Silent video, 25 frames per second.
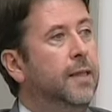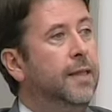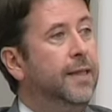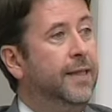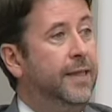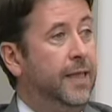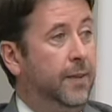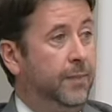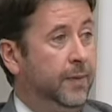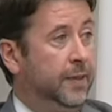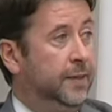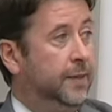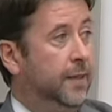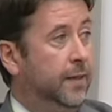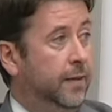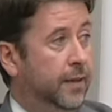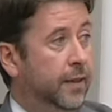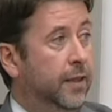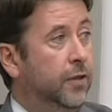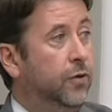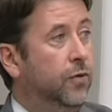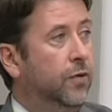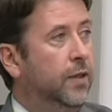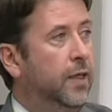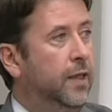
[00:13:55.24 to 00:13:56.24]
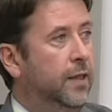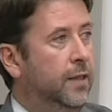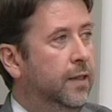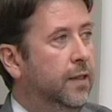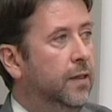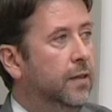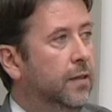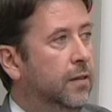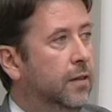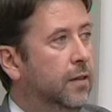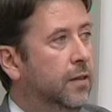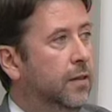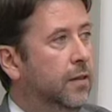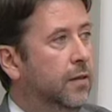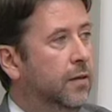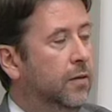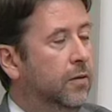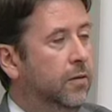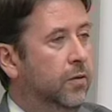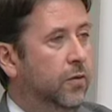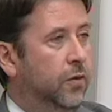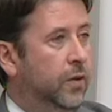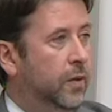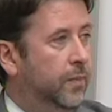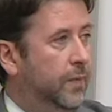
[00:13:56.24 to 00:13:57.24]
que a pesar de que no querían,
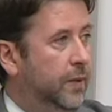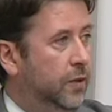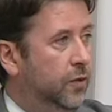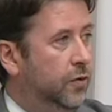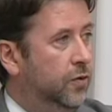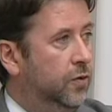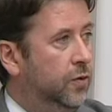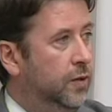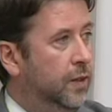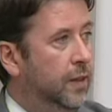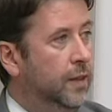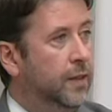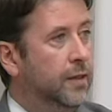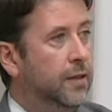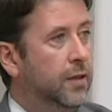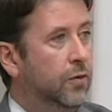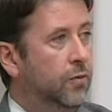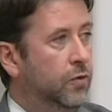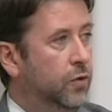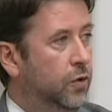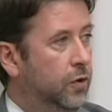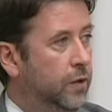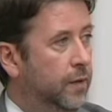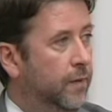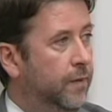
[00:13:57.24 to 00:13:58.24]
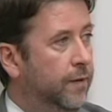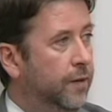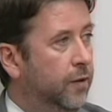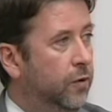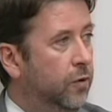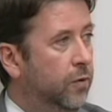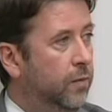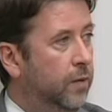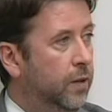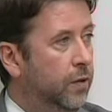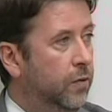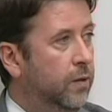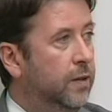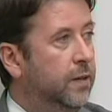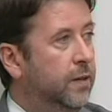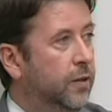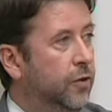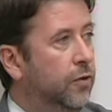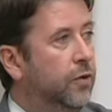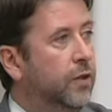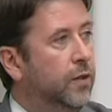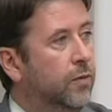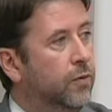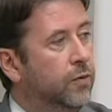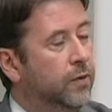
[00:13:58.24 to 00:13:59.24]
o del Partido Socialista cuando estaban en el gobierno, han
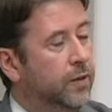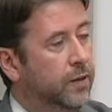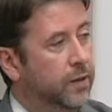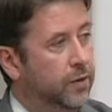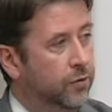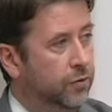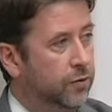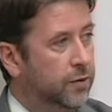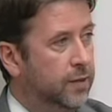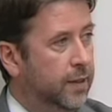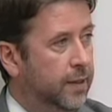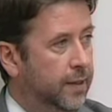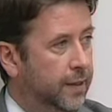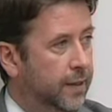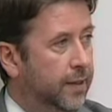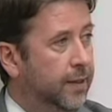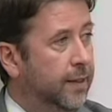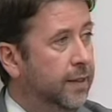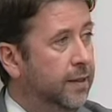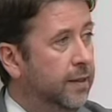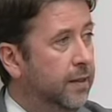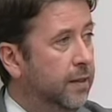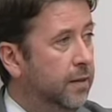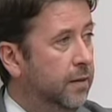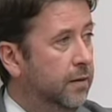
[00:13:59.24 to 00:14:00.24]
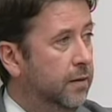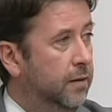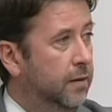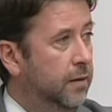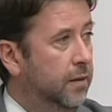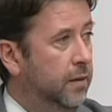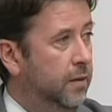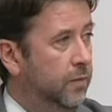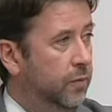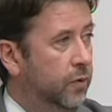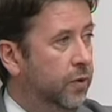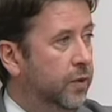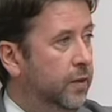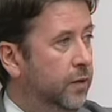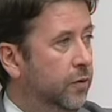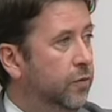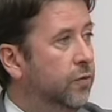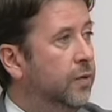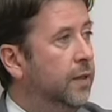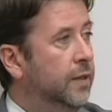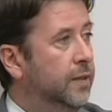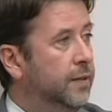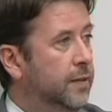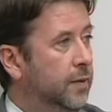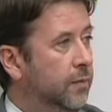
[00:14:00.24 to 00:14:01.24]
tenido que votar de cosas de Canarias, porque tienen
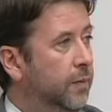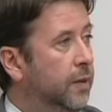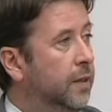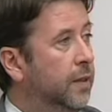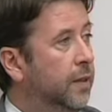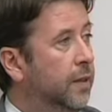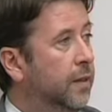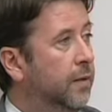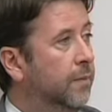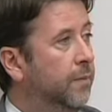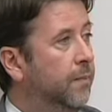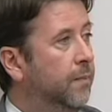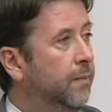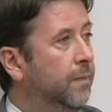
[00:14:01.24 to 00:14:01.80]
una disciplina.